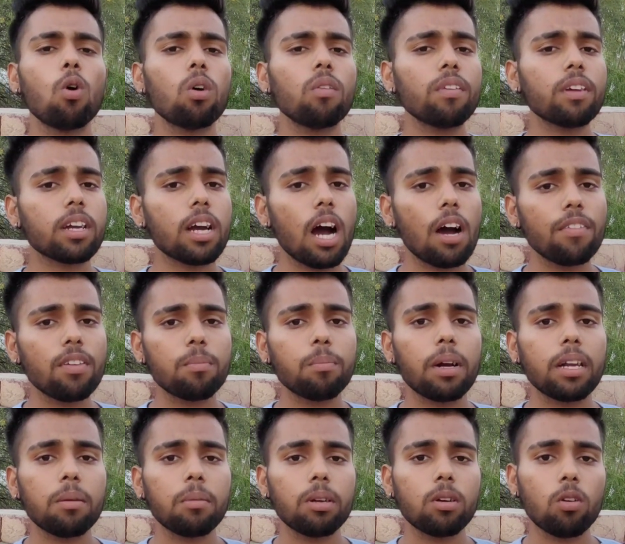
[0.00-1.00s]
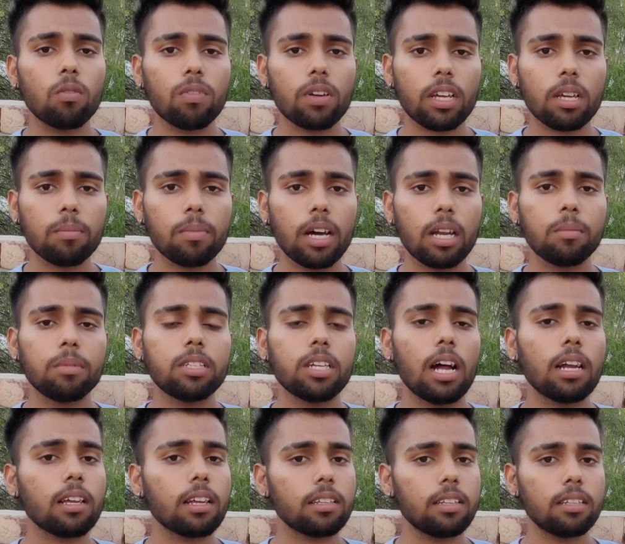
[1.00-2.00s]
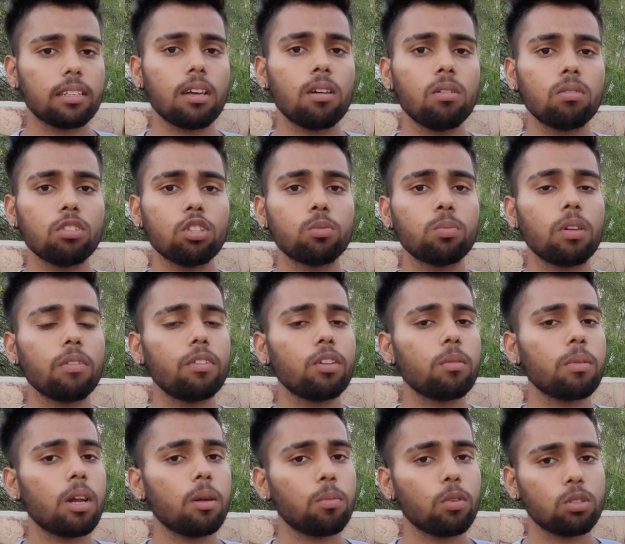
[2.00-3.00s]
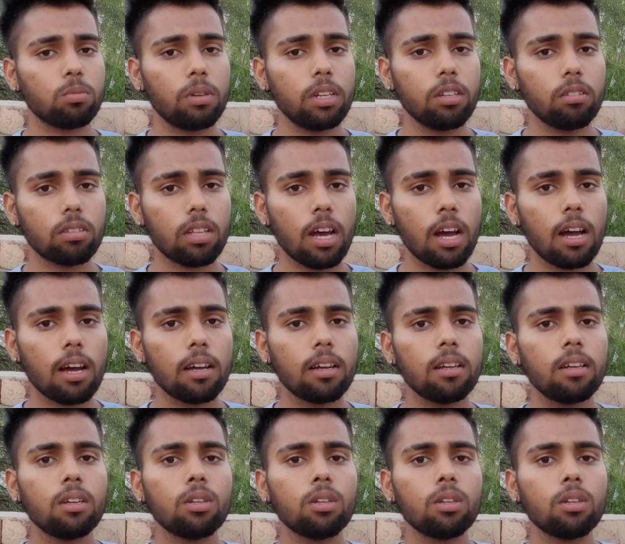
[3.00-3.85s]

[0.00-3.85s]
और भी काफ़ी बड़े बड़े ऑफ़र के बारे में जानकर देता हूँ जिस पर वीडियो बनाना पॉसिबल नहीं होता